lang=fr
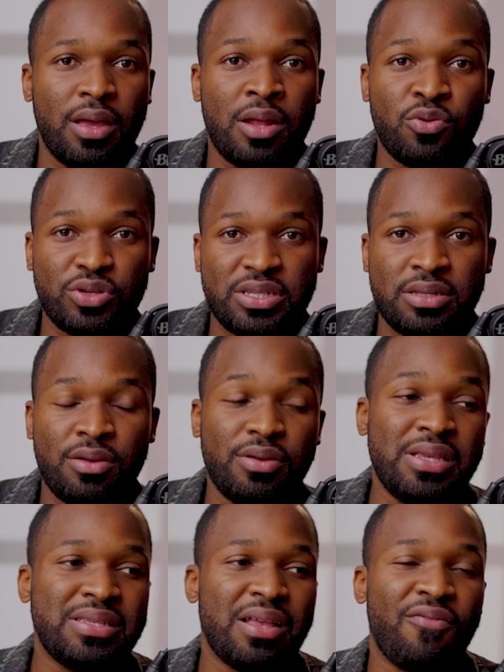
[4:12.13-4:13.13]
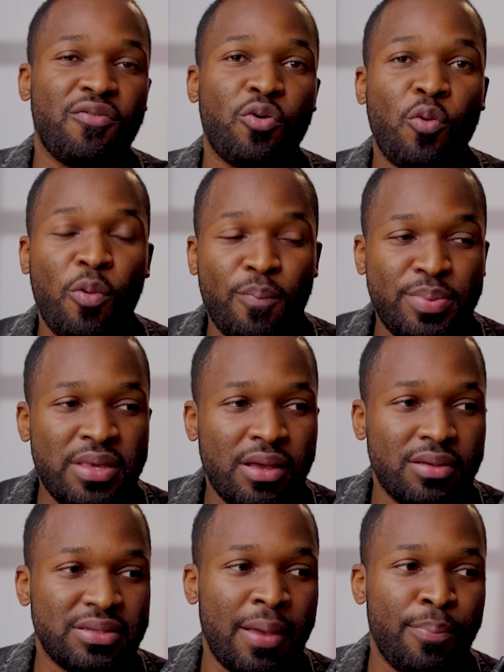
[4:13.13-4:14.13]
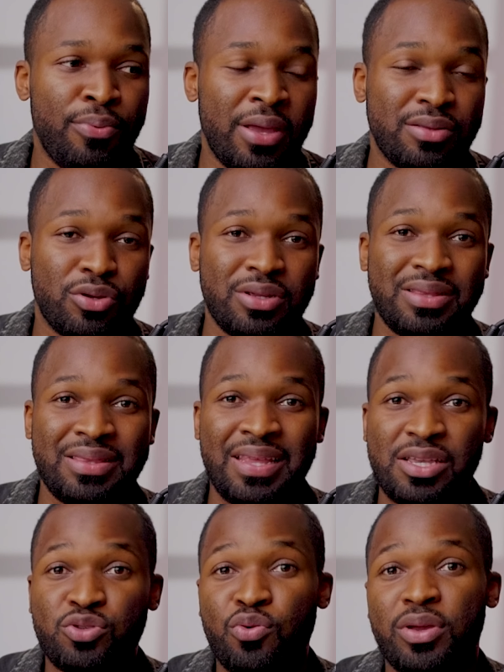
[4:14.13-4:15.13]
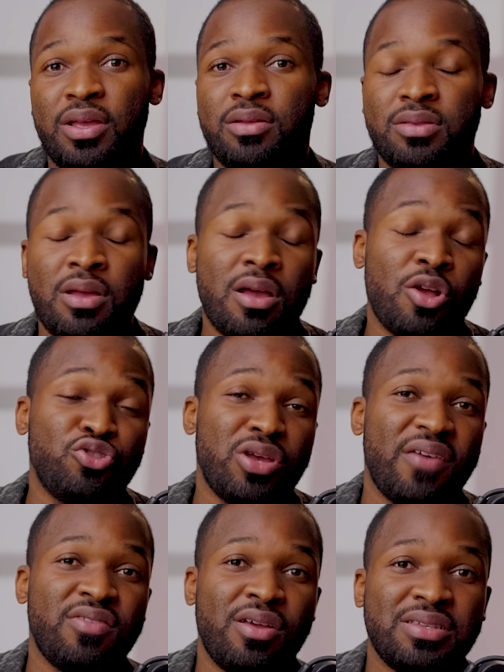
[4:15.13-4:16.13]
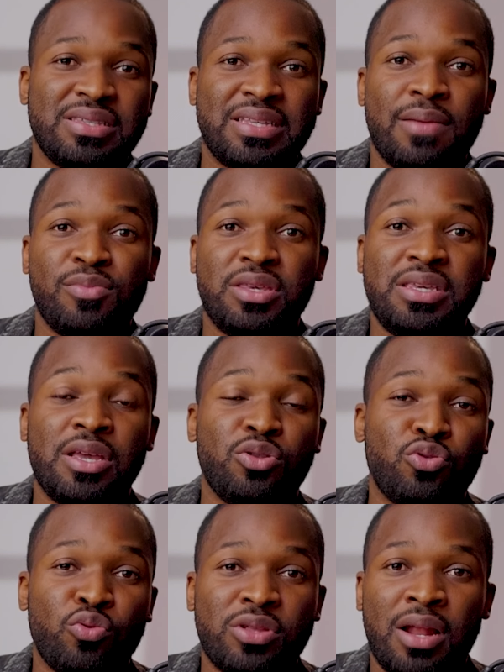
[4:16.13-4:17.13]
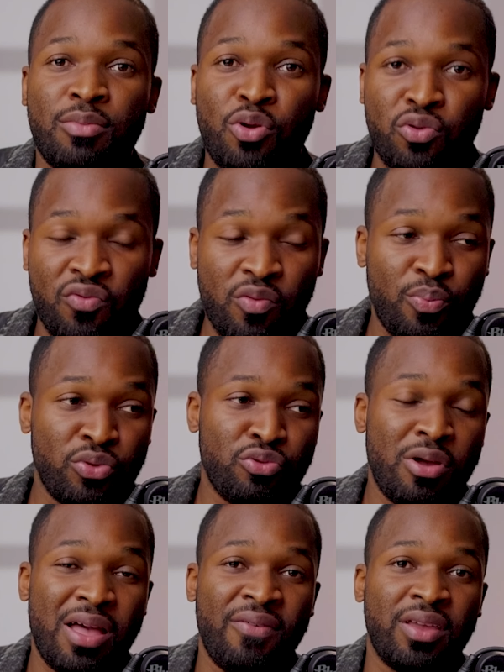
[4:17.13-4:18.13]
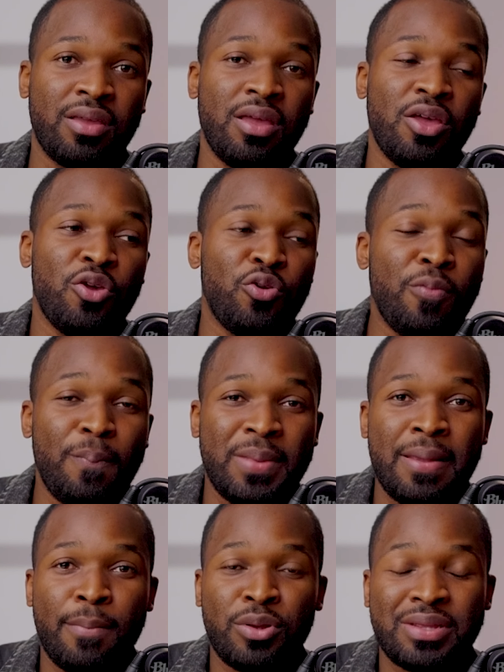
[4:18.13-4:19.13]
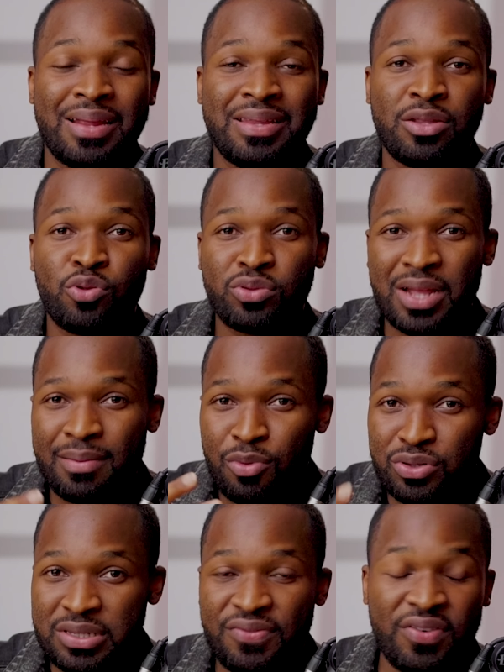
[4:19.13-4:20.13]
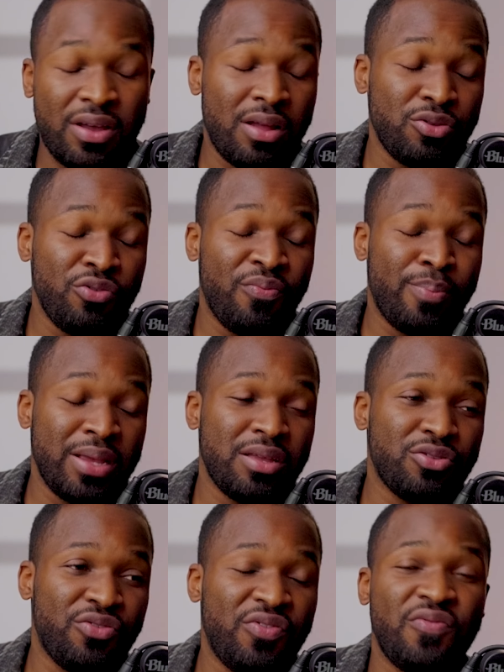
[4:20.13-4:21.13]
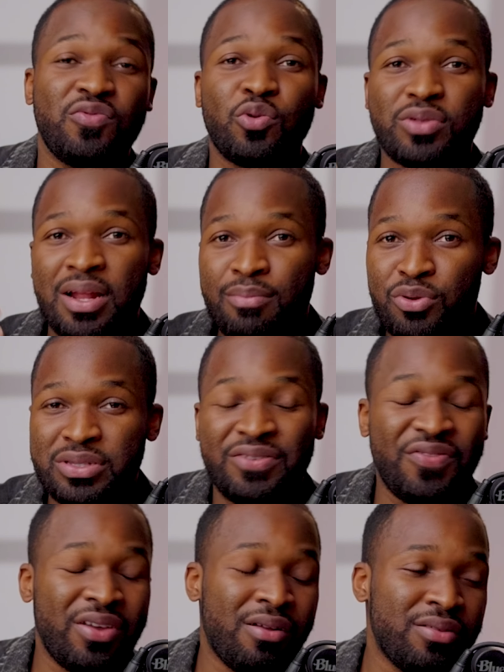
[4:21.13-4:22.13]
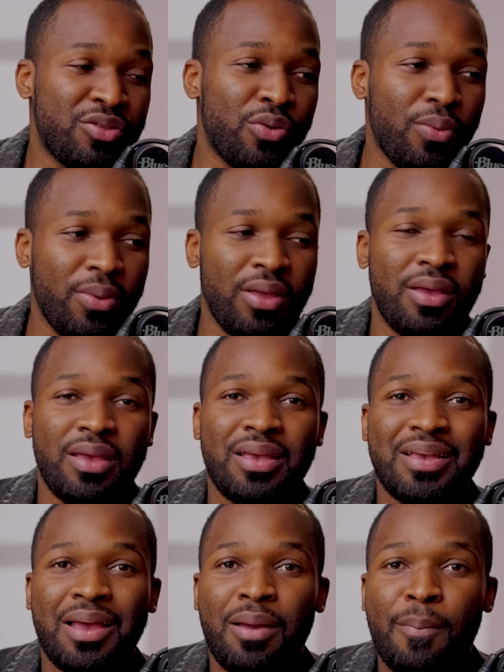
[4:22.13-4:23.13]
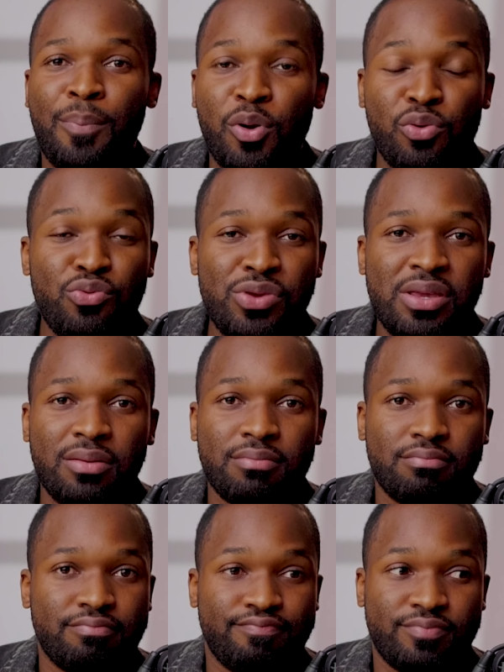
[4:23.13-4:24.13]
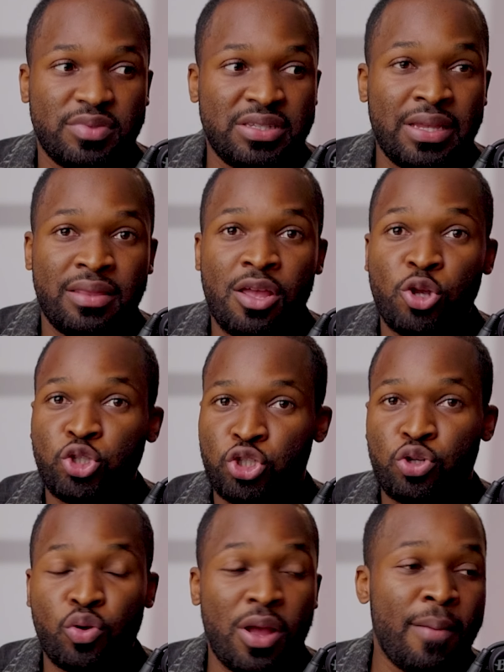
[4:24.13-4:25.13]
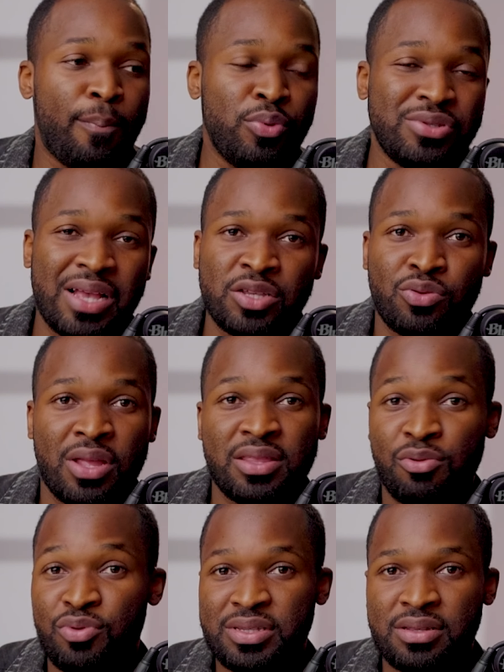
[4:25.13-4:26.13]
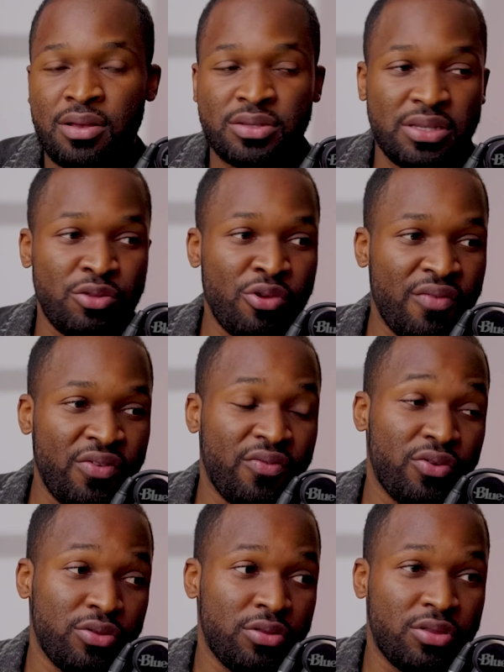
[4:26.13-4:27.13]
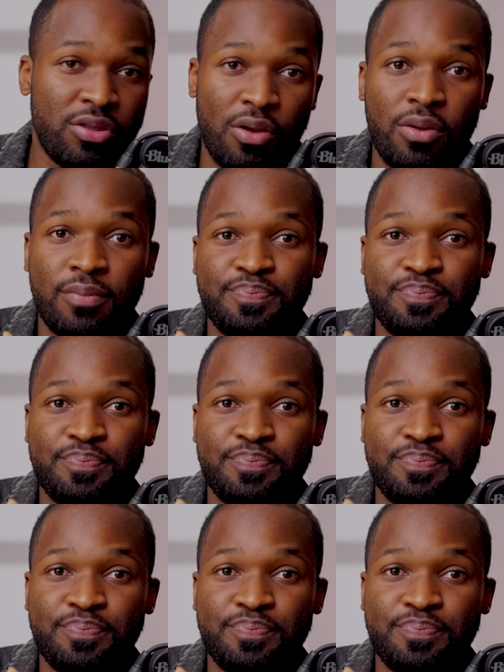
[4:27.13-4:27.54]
en Occident, ils savent combien ça peut être désorientant quand tu arrives dans un système qui est totalement nouveau pour toi, avec une, des totalement différente, une manière de vivre totalement différente. Donc, pour lui, c'était un choc. En plus, à son adolescence, il doit vivre dans,